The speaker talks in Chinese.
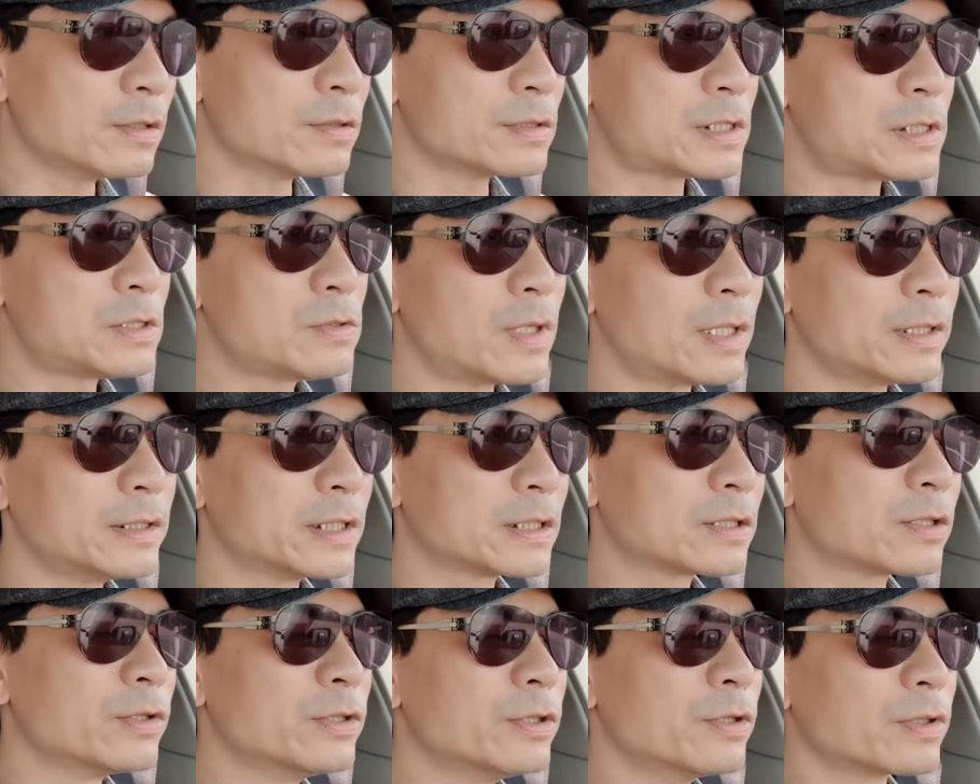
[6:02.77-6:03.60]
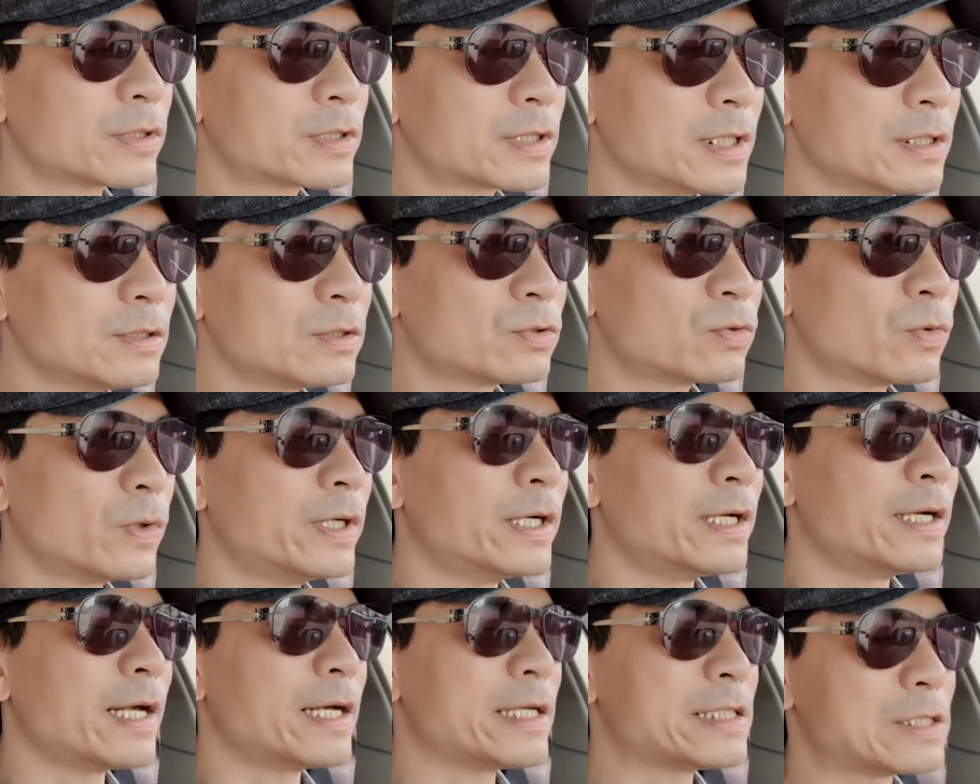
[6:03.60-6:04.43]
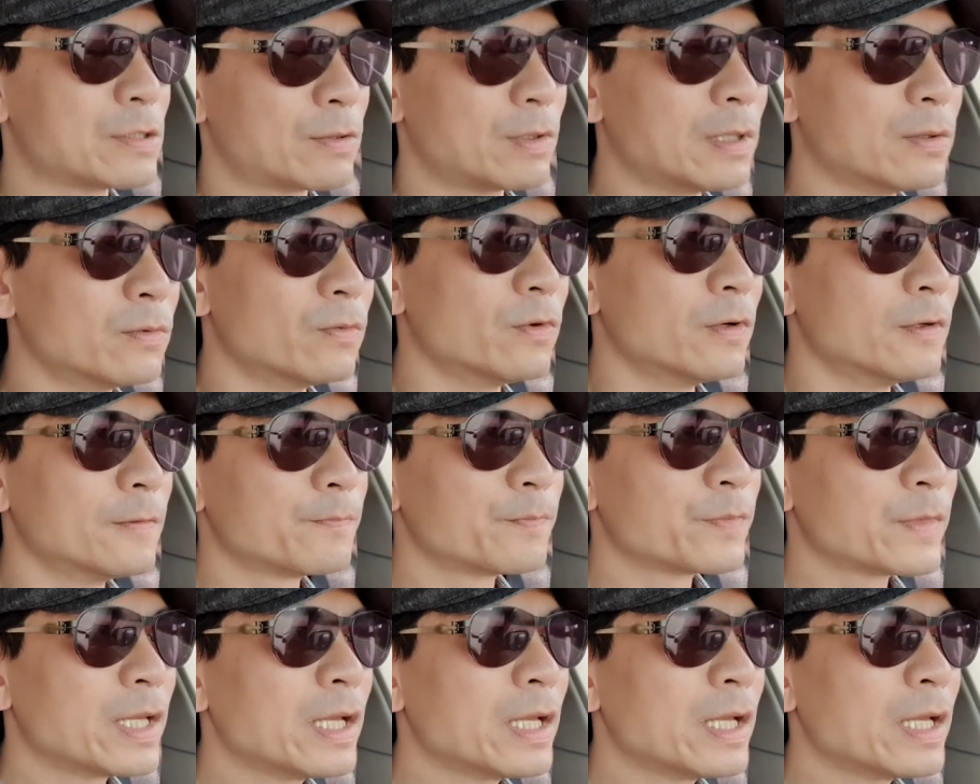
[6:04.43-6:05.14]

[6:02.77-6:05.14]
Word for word: 有希望能够有更多人来喜欢我。